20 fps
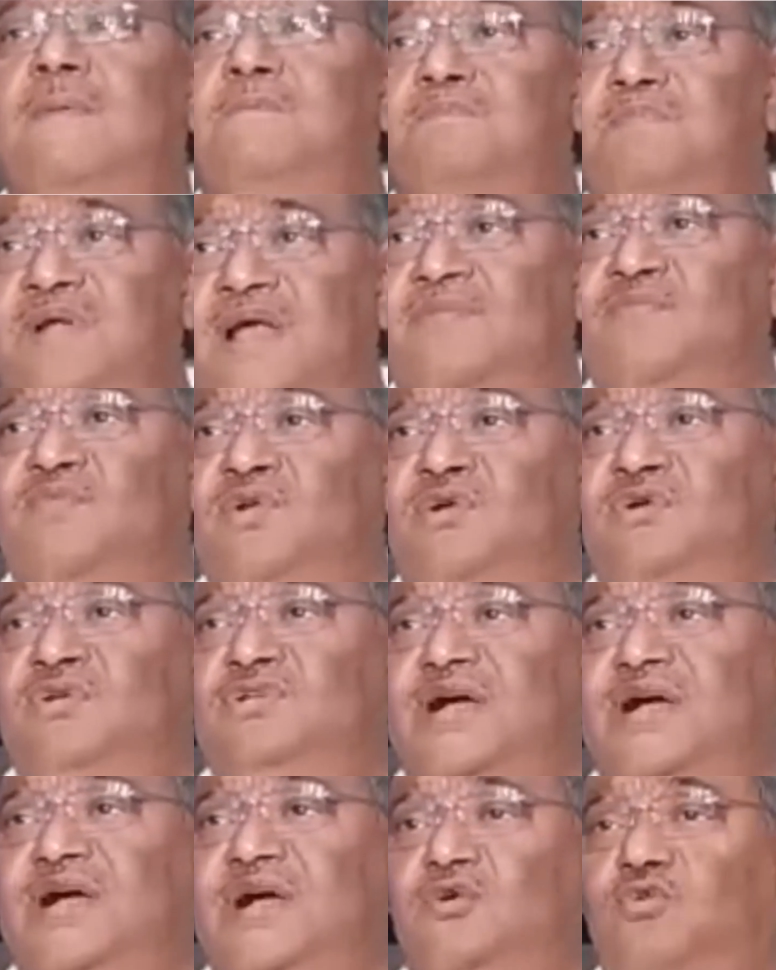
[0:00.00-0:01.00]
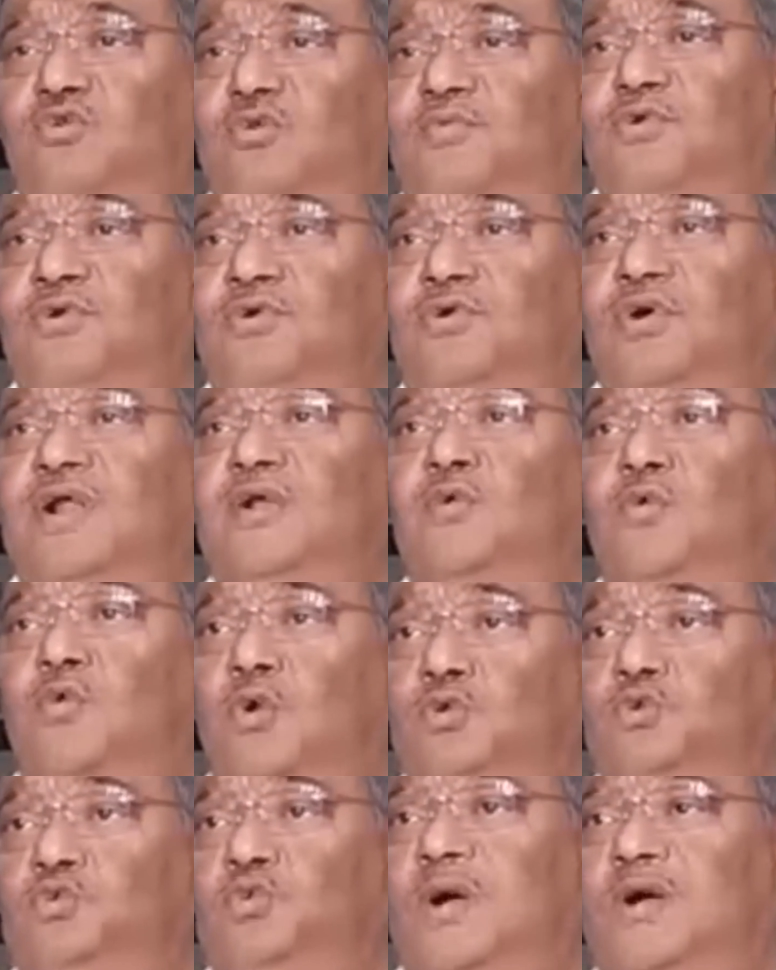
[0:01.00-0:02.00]
আপনার মনে হচ্ছে আক্রমণ করা
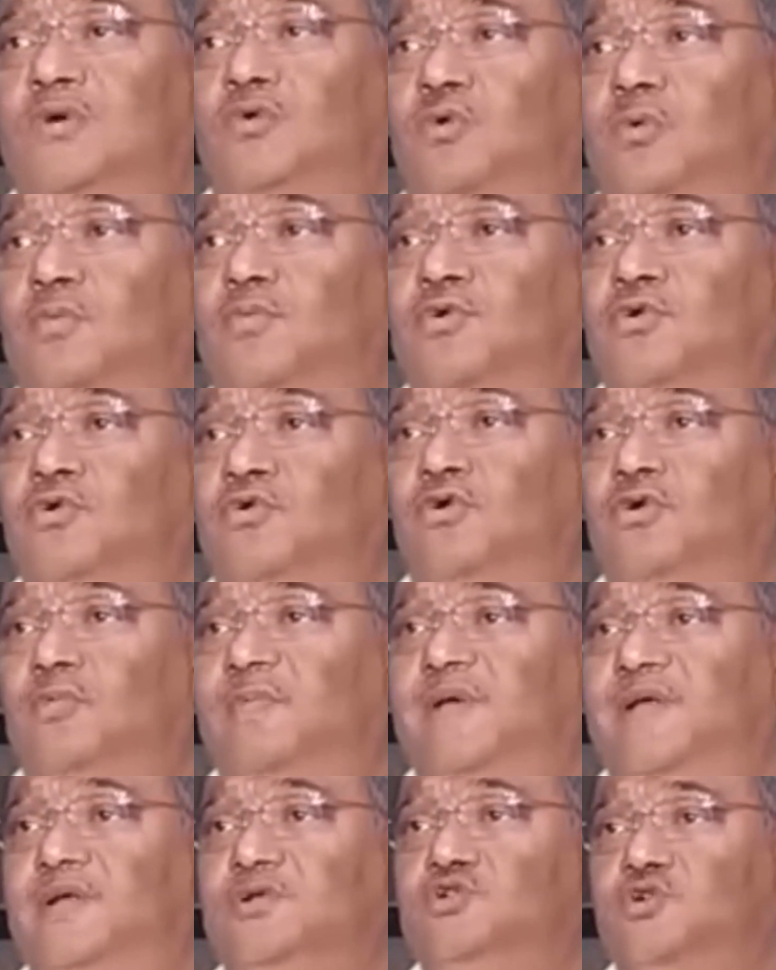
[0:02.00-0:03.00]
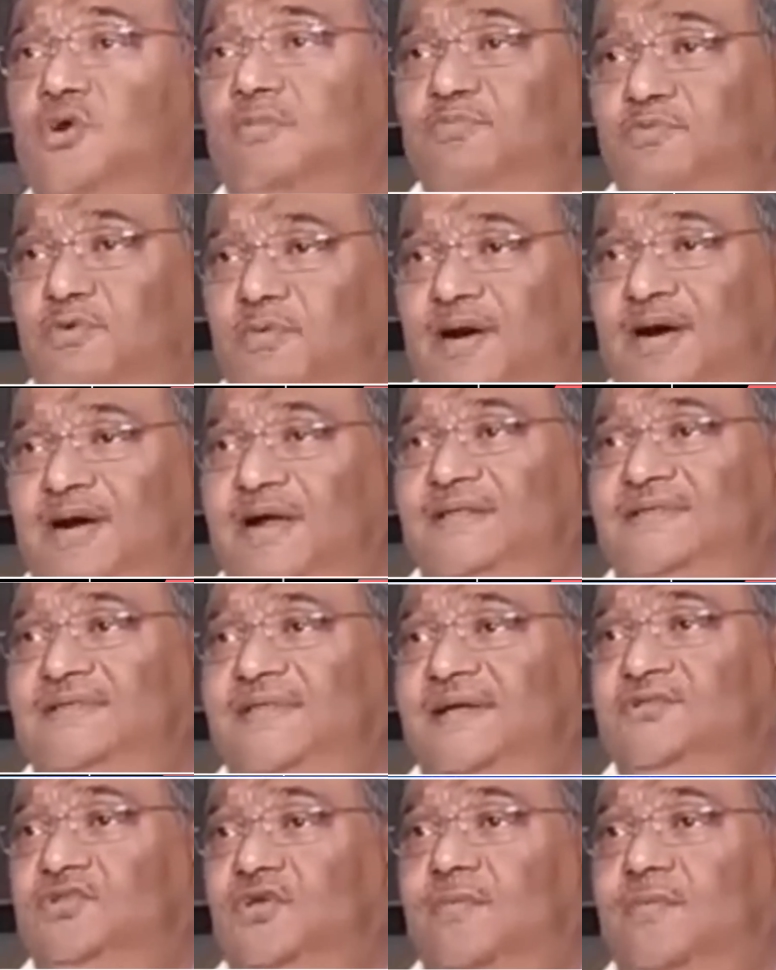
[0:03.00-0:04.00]
কত আক্রমণ করবেন শব্দ ভাণ্ডার
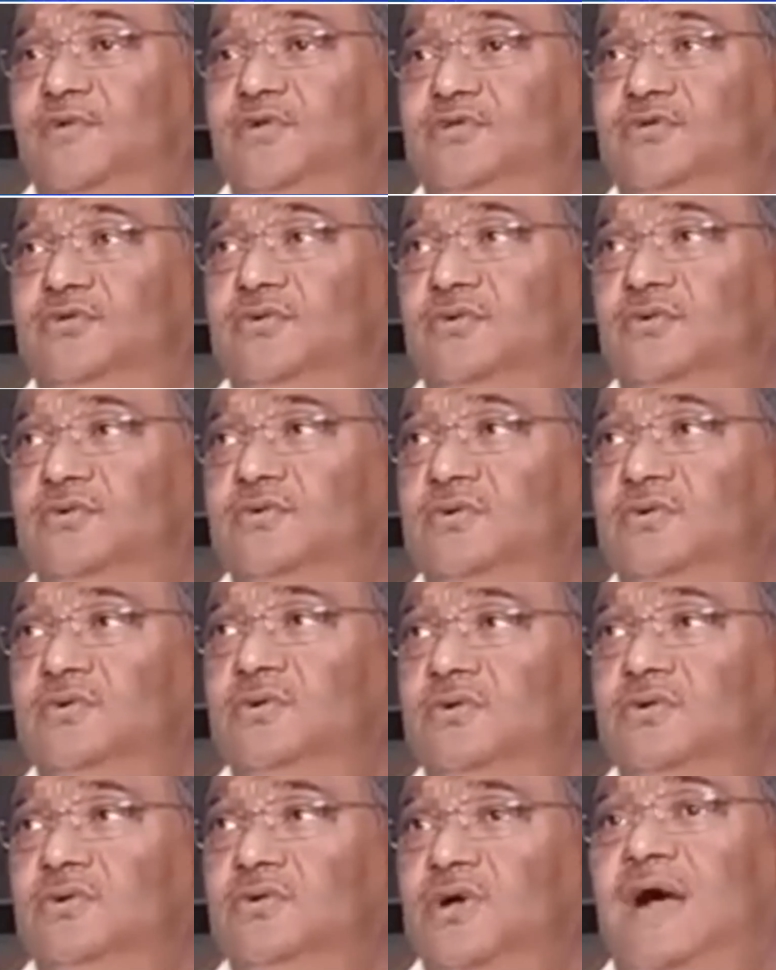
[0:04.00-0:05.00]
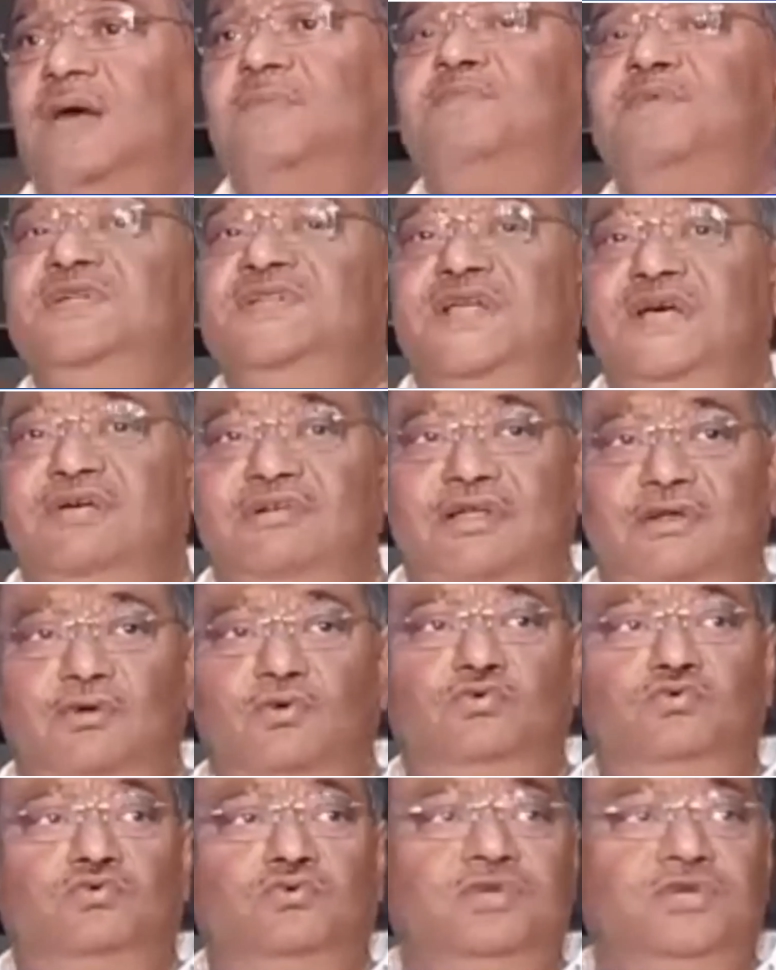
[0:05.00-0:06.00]
থাকতে হবে তো আপনি তাহলে
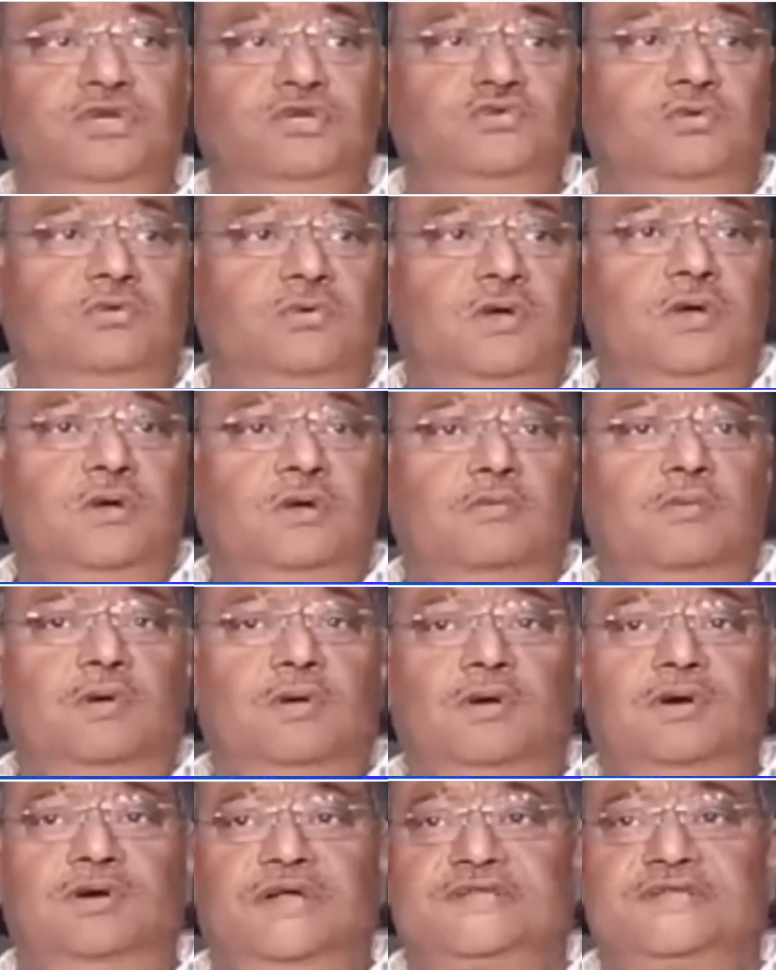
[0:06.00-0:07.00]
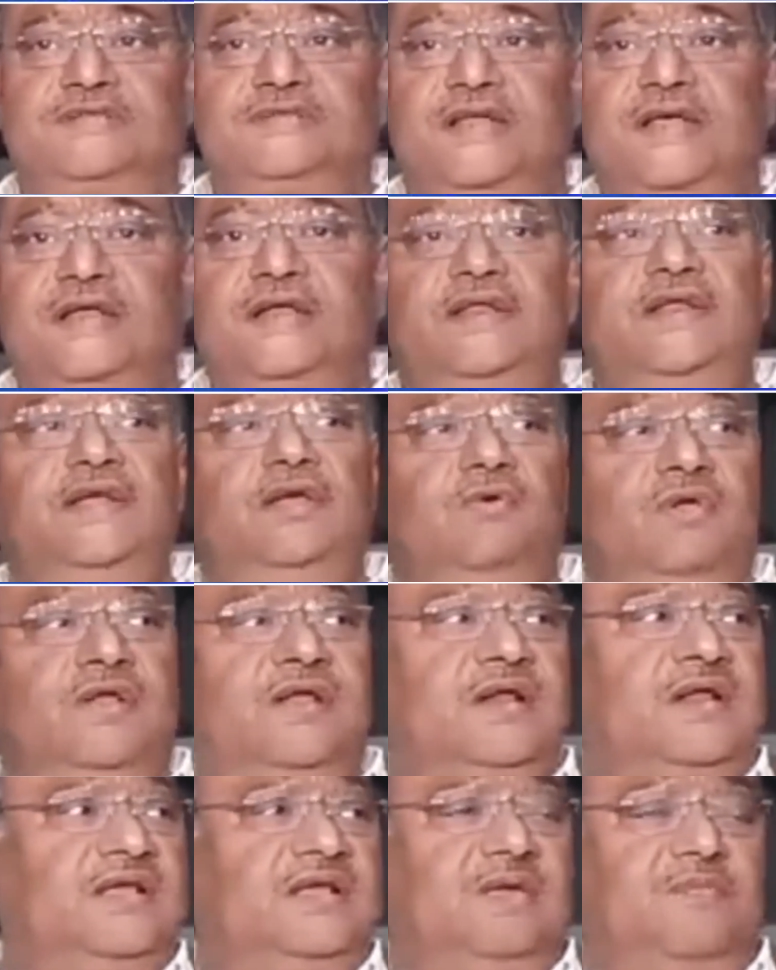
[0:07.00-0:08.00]
নতুন কিছু ডিকশনারি নিয়ে
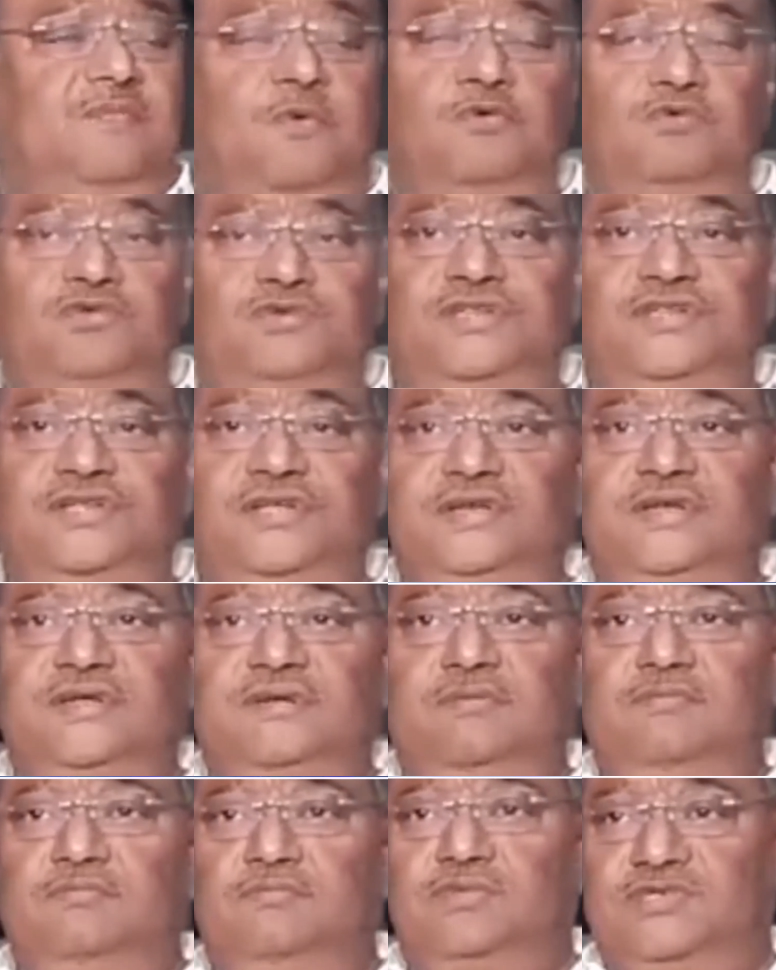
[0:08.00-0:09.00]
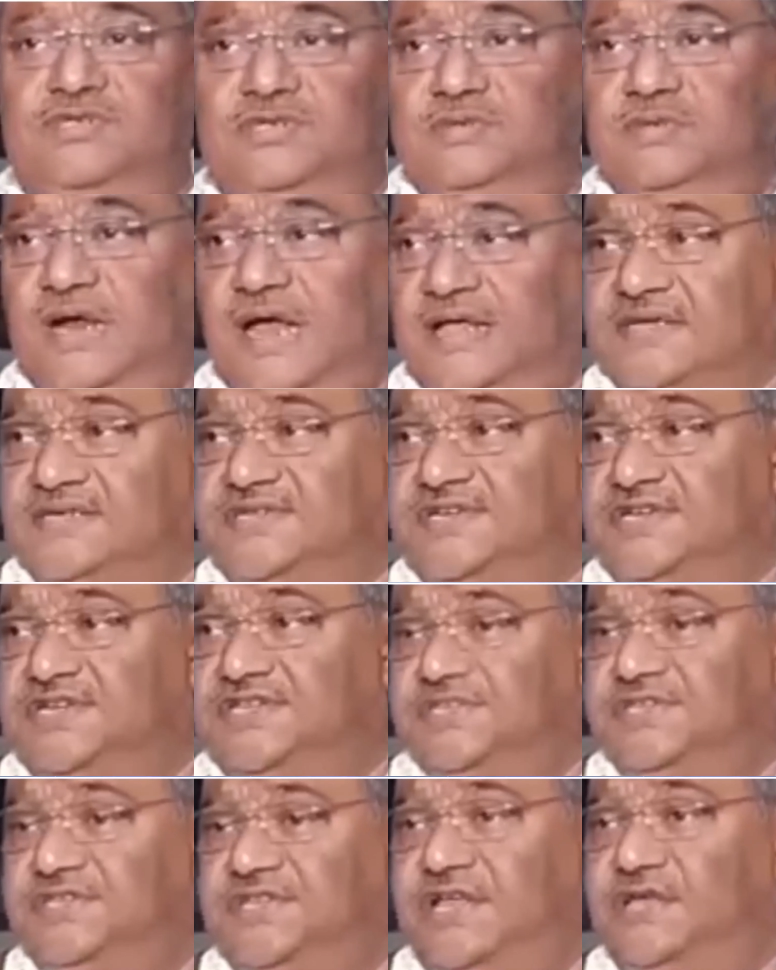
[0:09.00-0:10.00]
ওনার কাছে পৌঁছে দিন
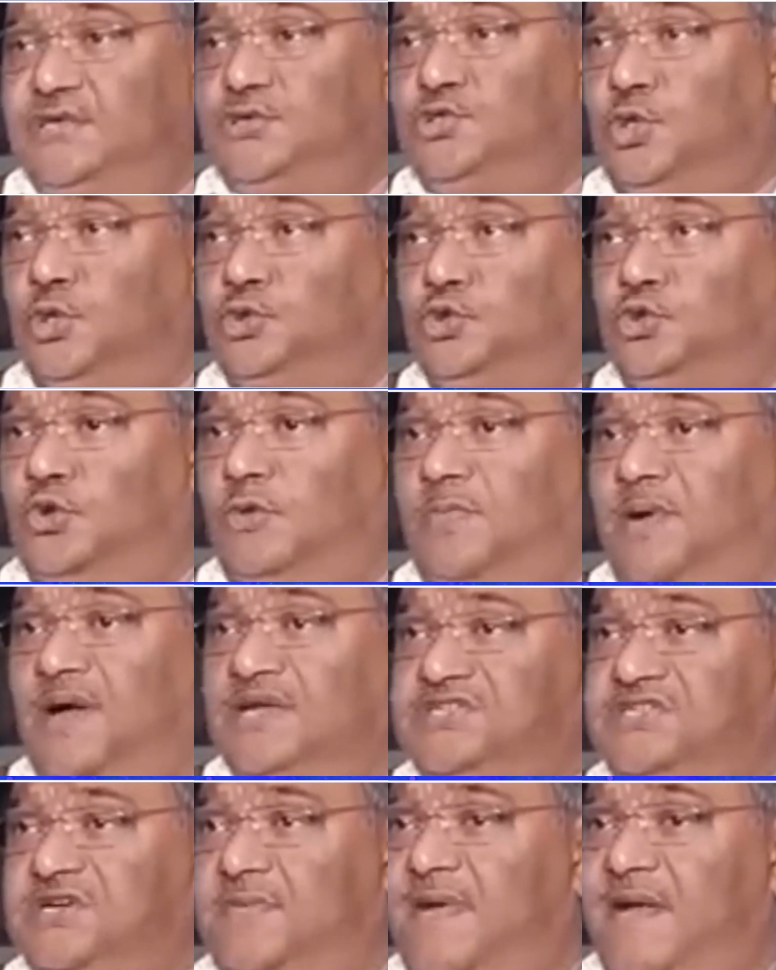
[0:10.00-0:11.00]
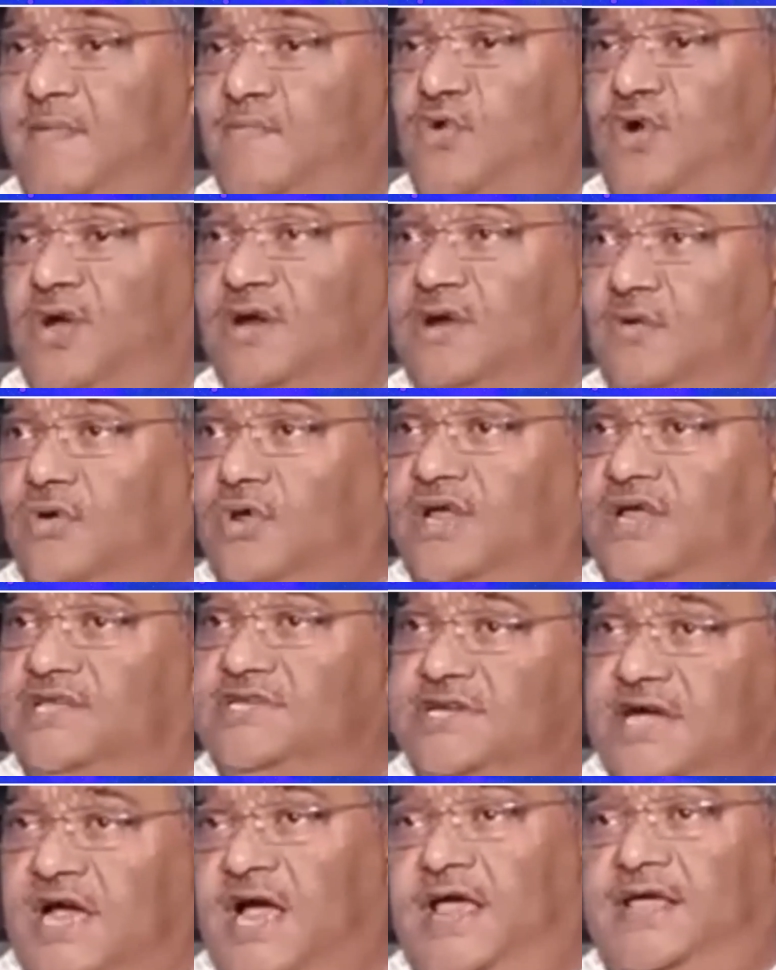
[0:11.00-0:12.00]
রাজনীতিতে যত ভাষা ব্যবহার করা
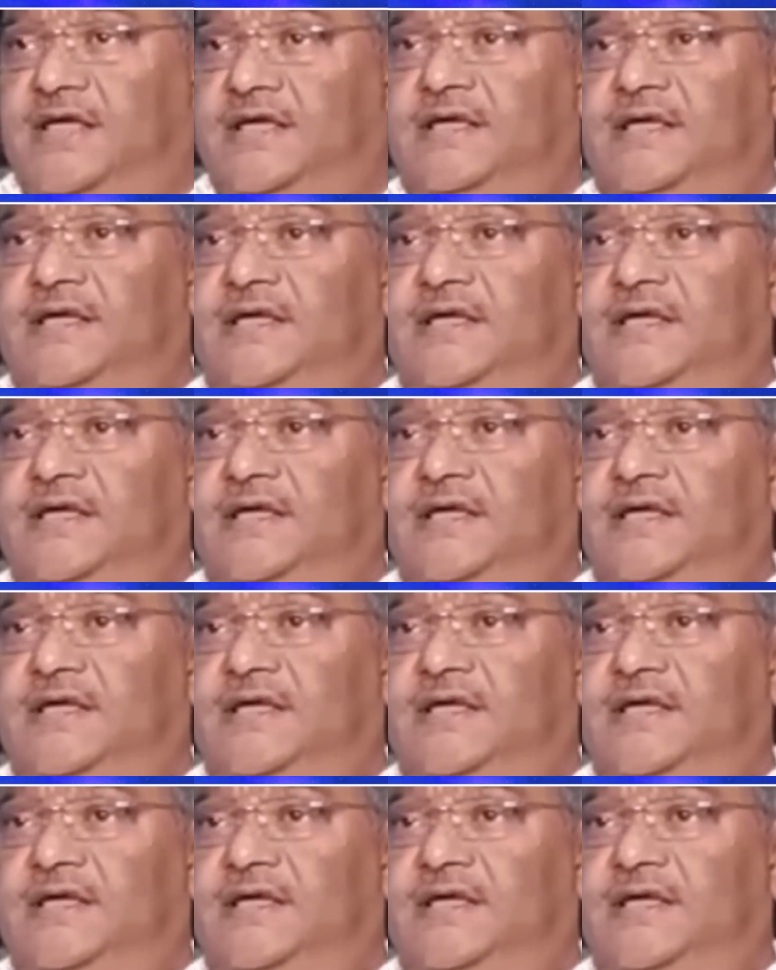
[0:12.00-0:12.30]
যায়